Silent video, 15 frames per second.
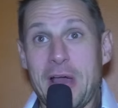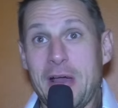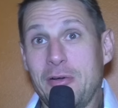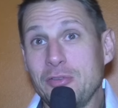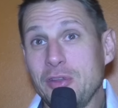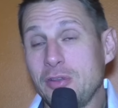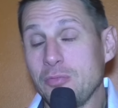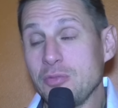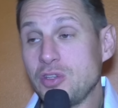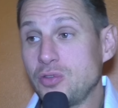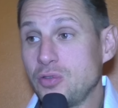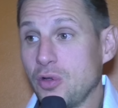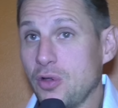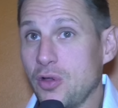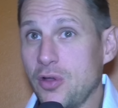bah, on est tombé
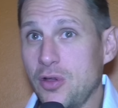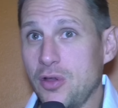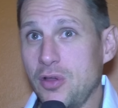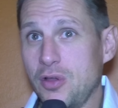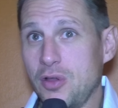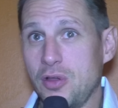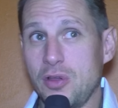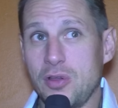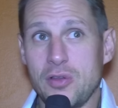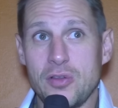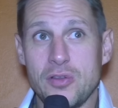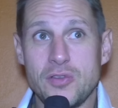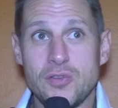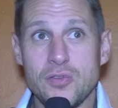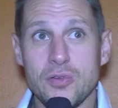sur
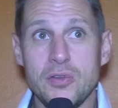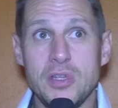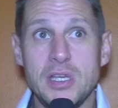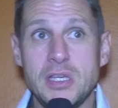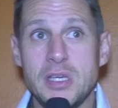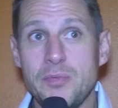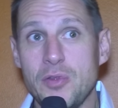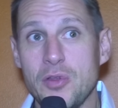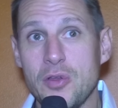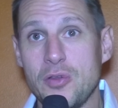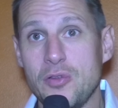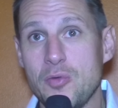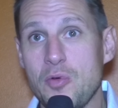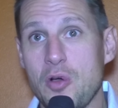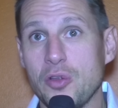sur une équipe
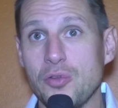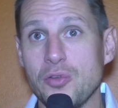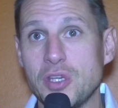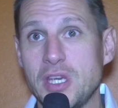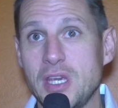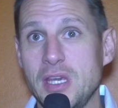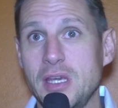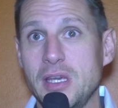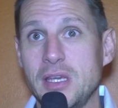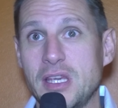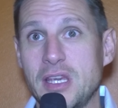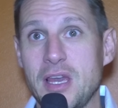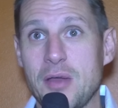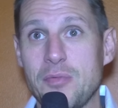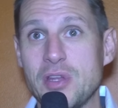de, Bordeaux qui,
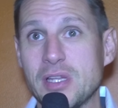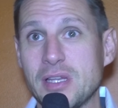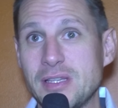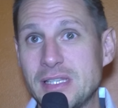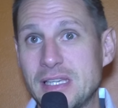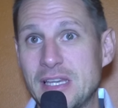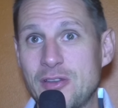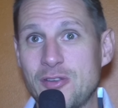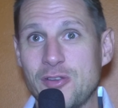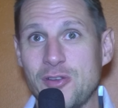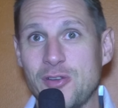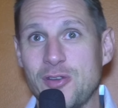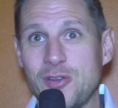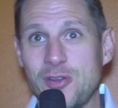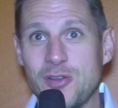qui a maîtrisé
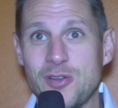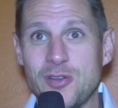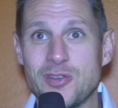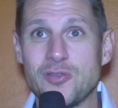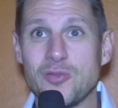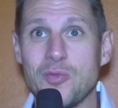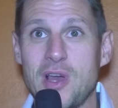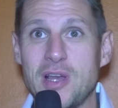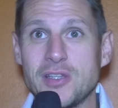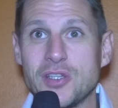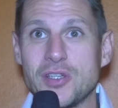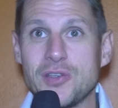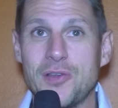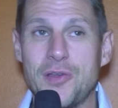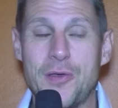son
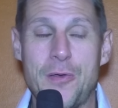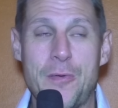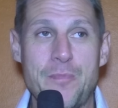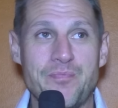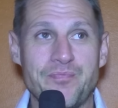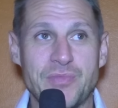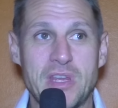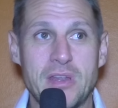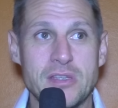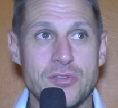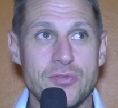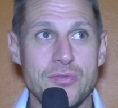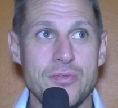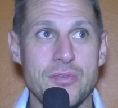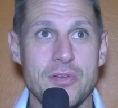match, qui a
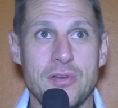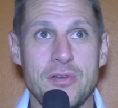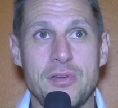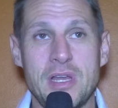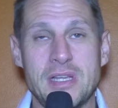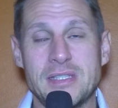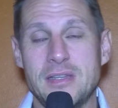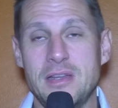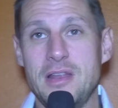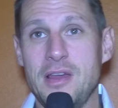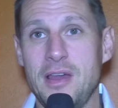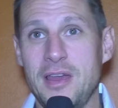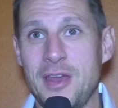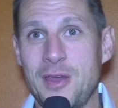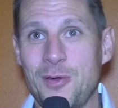su
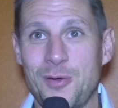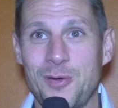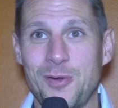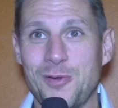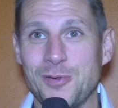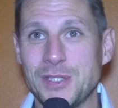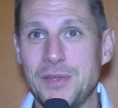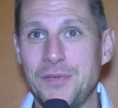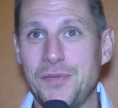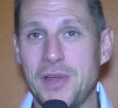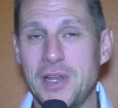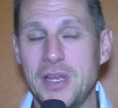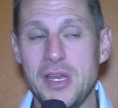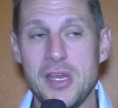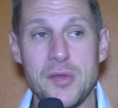accélérer quand il
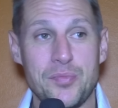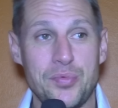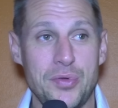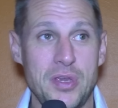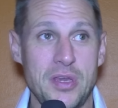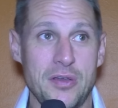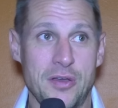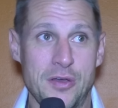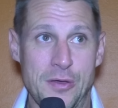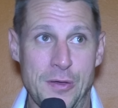fallait. Et puis